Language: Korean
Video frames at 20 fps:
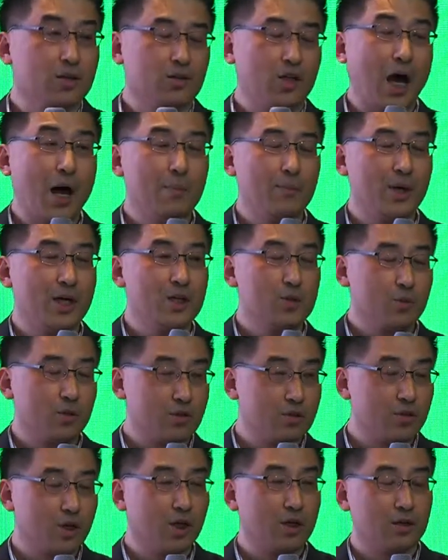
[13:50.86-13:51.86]
탑
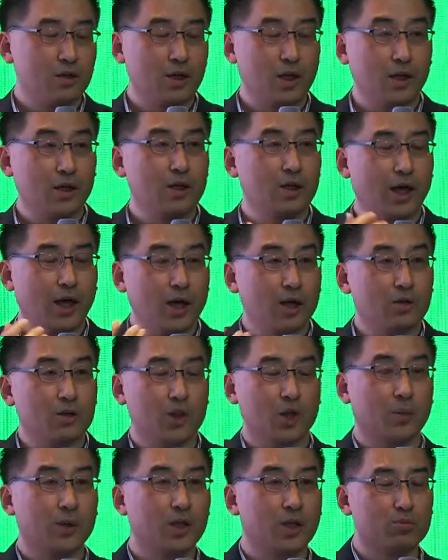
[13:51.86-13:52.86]
매니지먼트가 이게
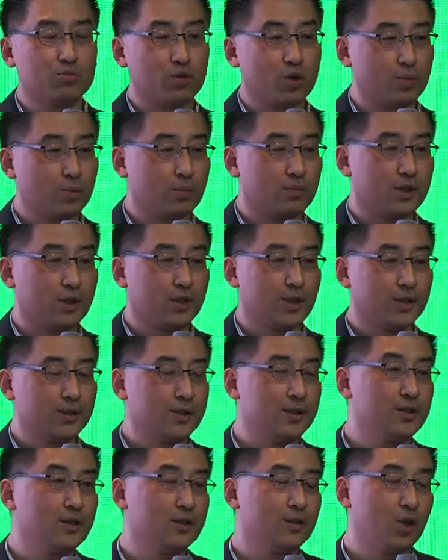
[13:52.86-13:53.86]
기업에게 물어봅니다.
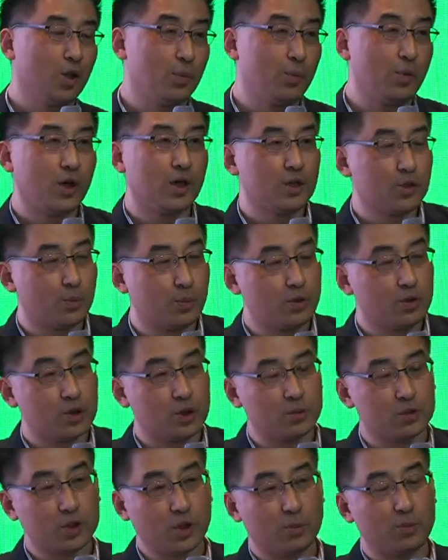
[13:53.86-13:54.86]
당신들은 커플
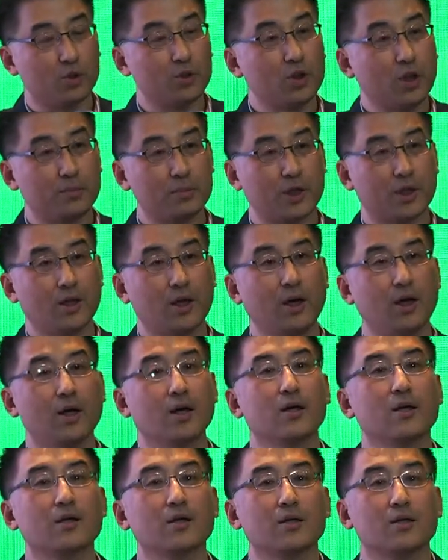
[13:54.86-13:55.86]
안트프너십을 서포트합니까?
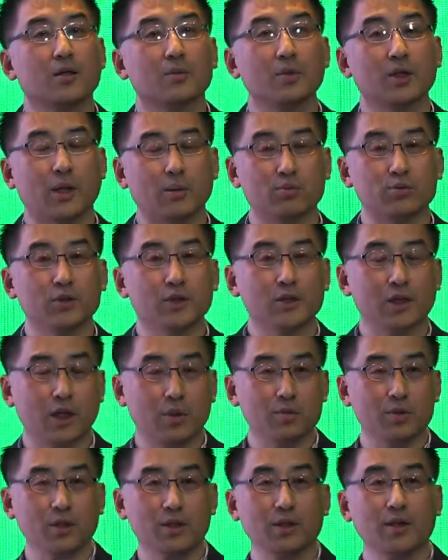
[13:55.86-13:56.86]
그러면 대부분의
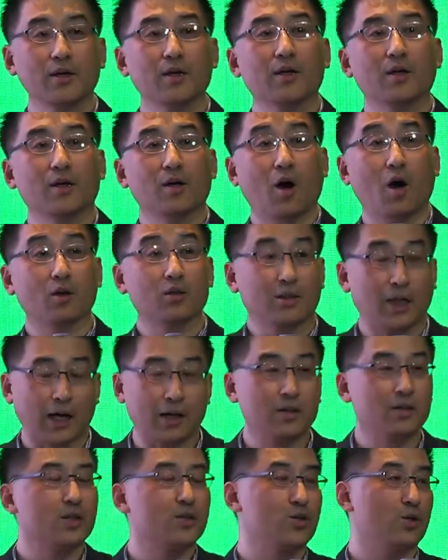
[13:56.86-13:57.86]
사람들이 아,
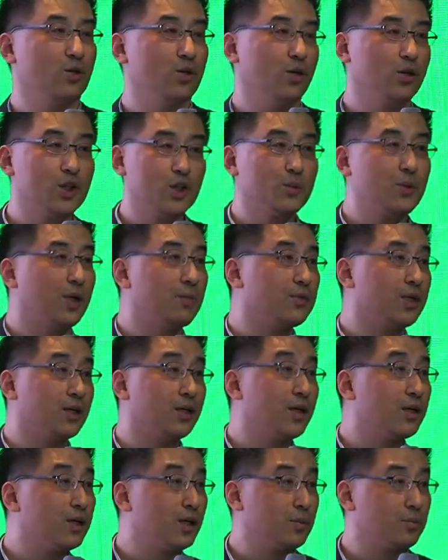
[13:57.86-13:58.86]
당연하죠. 열심히 합니다.
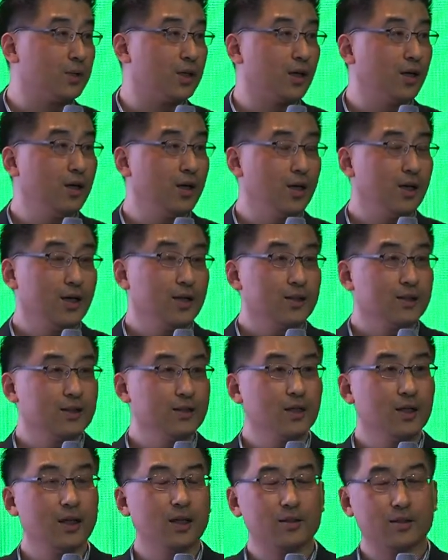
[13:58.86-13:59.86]
이렇게 얘기합니다.
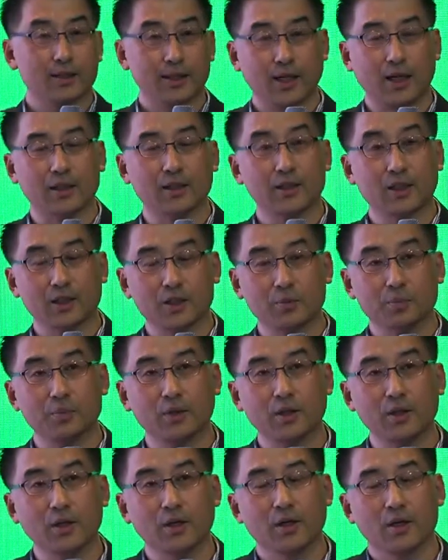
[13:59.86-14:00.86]
근데 잘
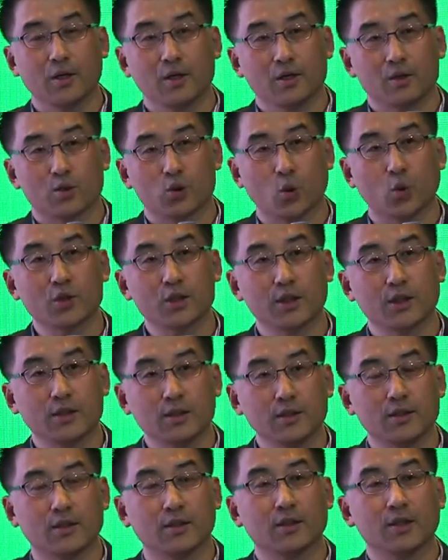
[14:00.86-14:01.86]
아시다시피
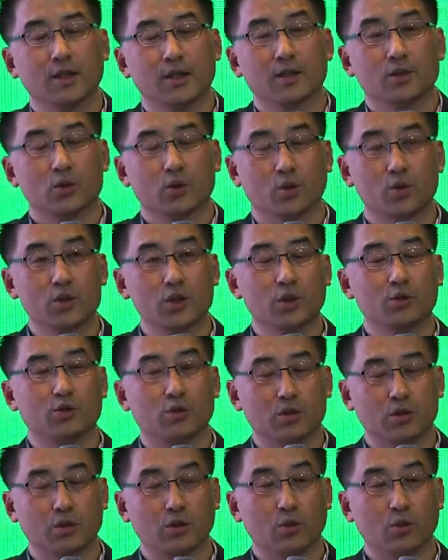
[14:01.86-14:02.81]
조직은 조직